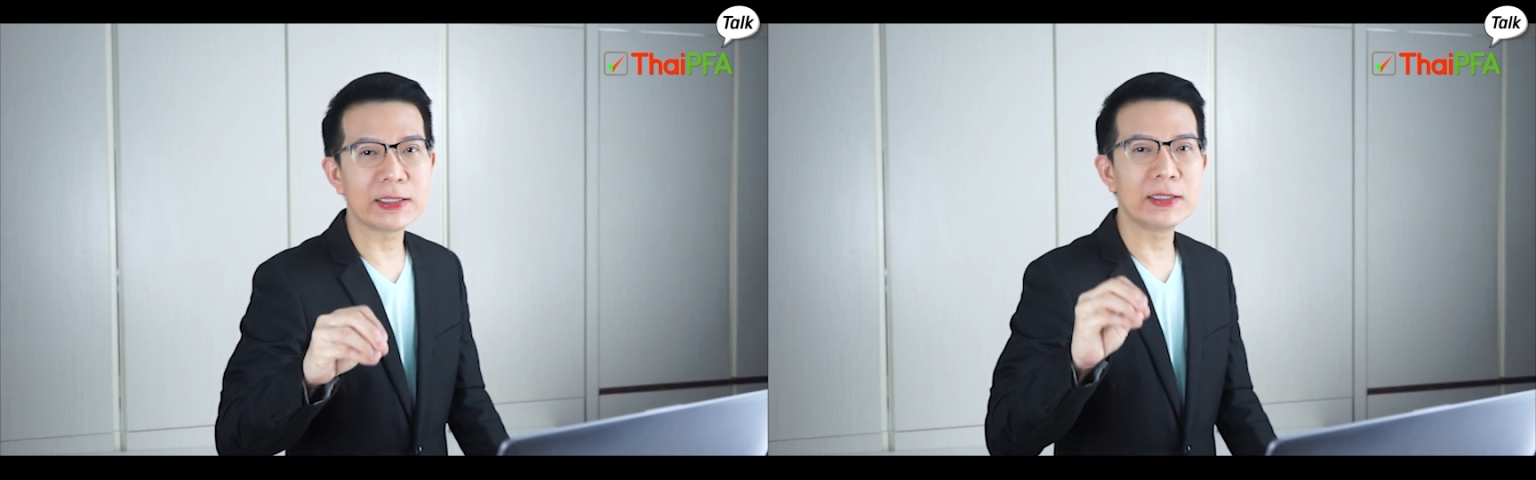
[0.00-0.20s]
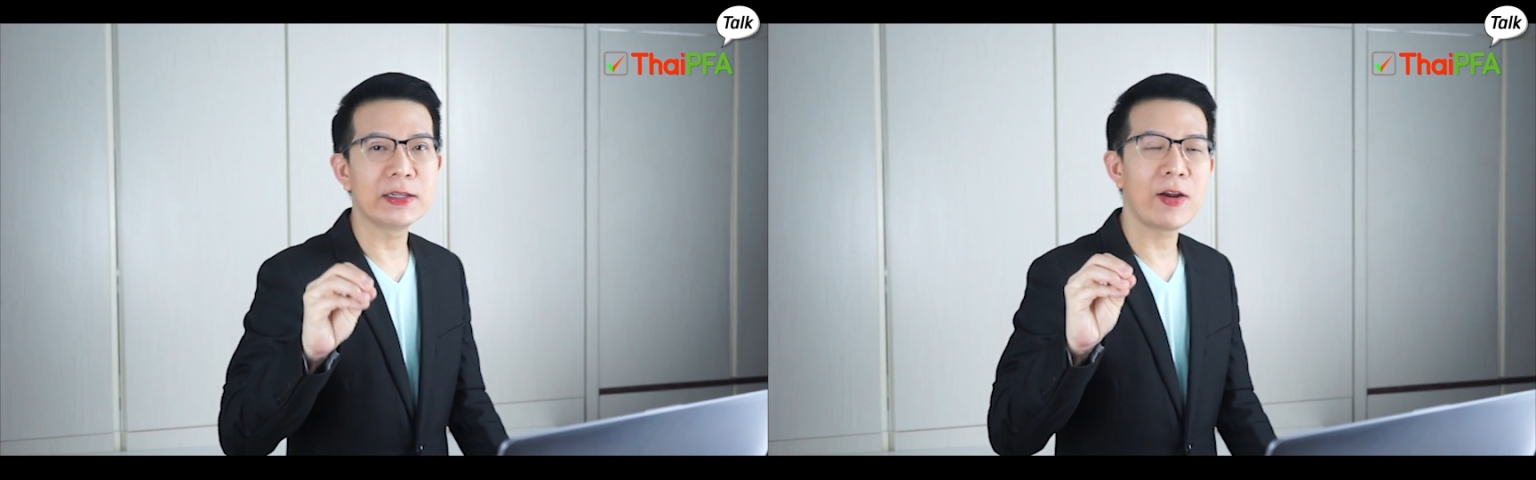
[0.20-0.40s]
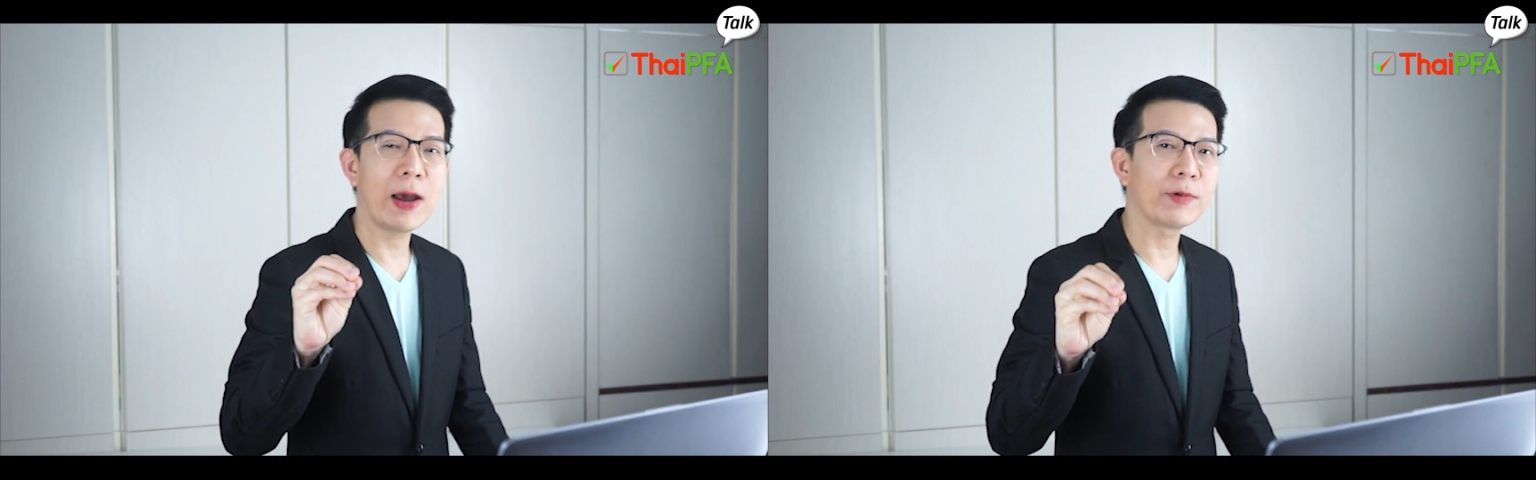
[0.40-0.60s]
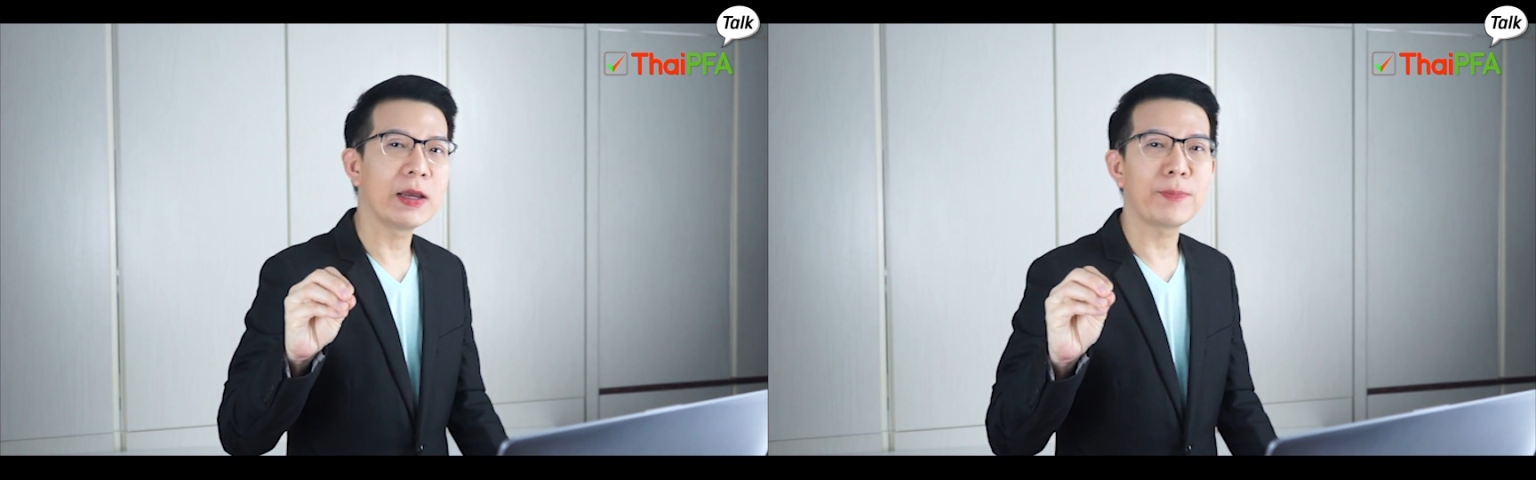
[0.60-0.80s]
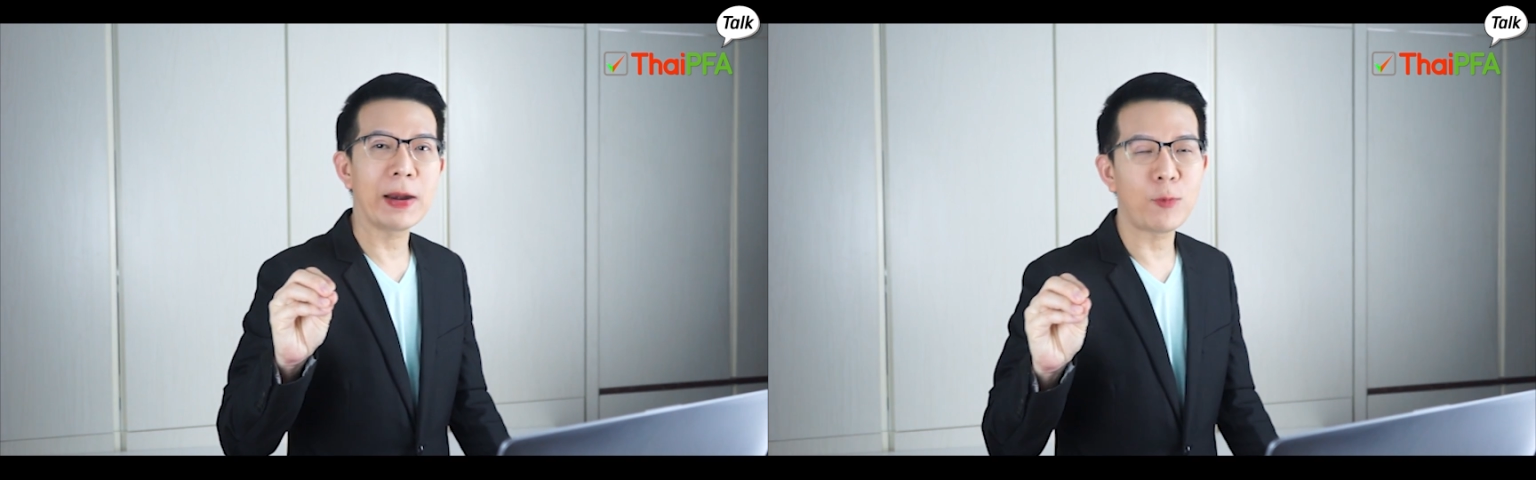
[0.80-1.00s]
คืนได้รับเงิ
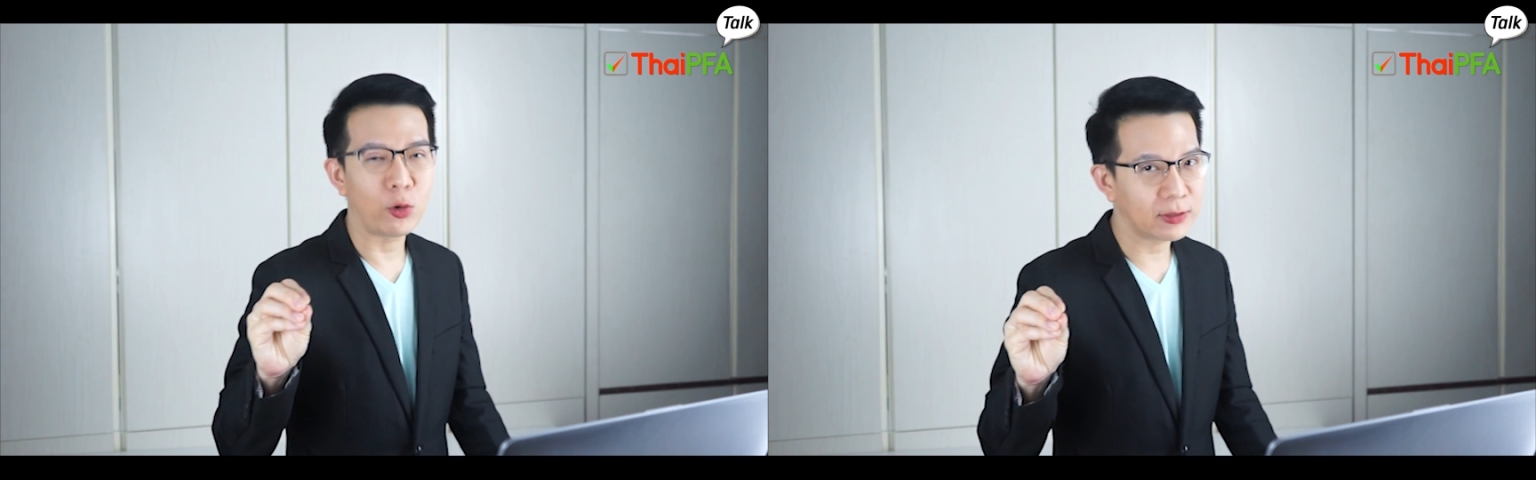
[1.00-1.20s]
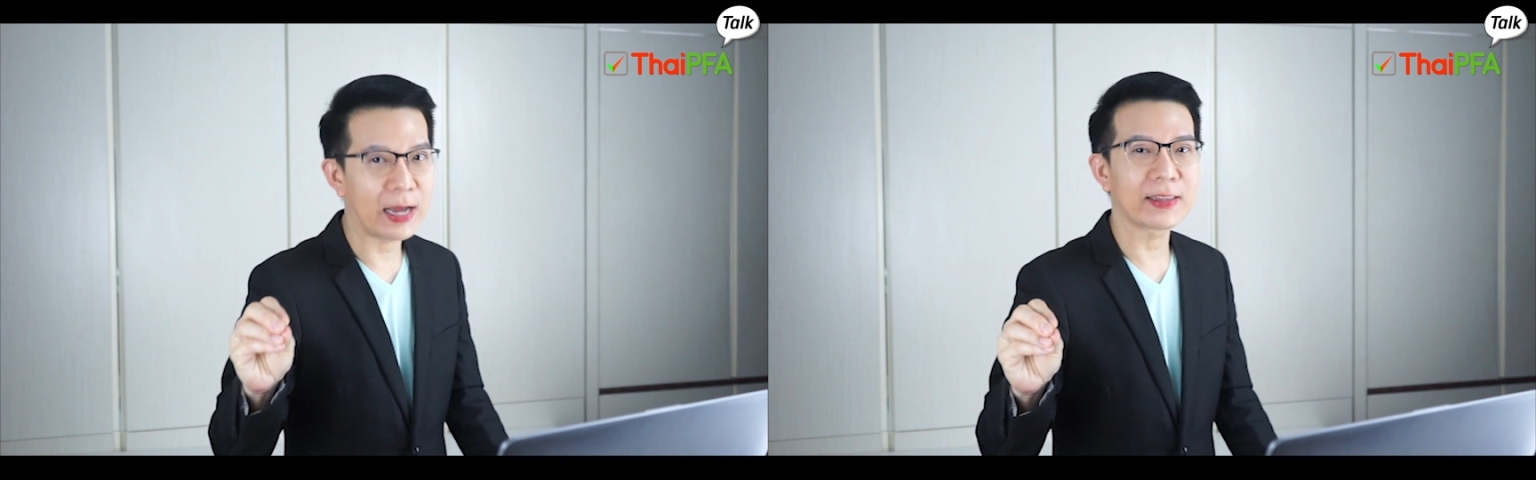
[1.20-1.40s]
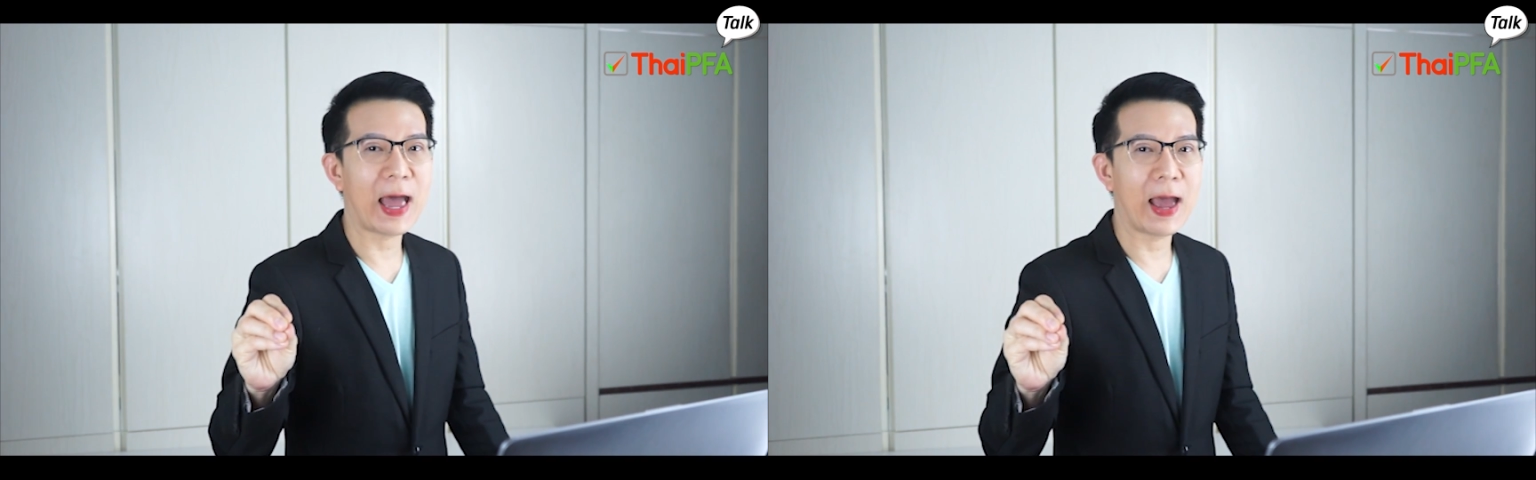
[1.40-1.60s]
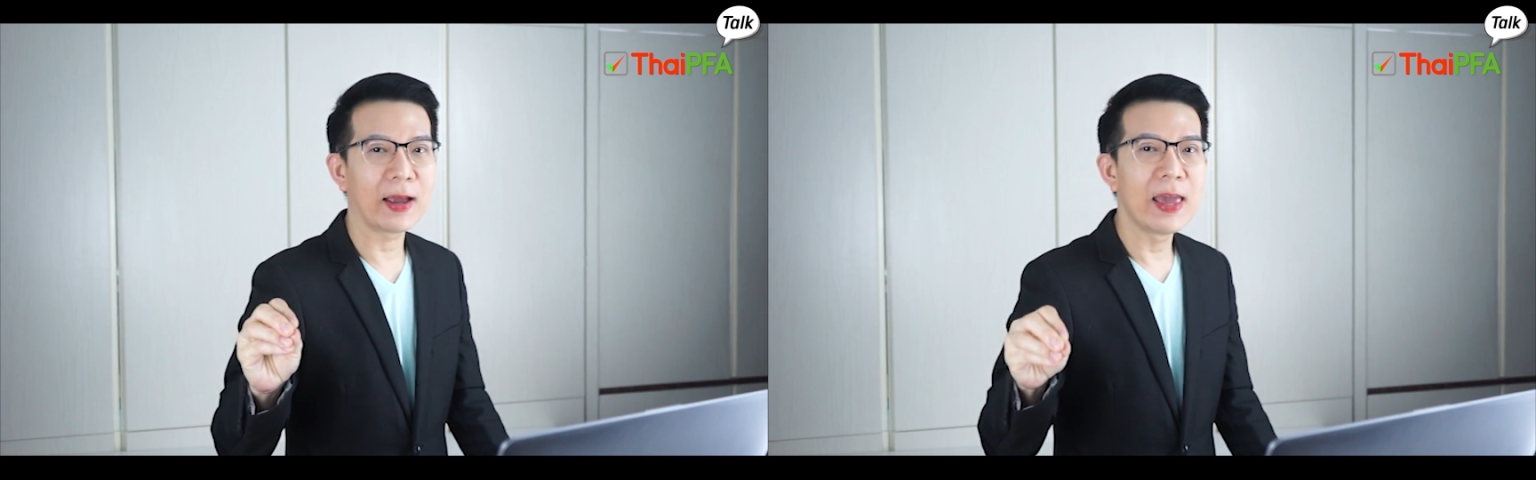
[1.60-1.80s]
นปันผลต่าง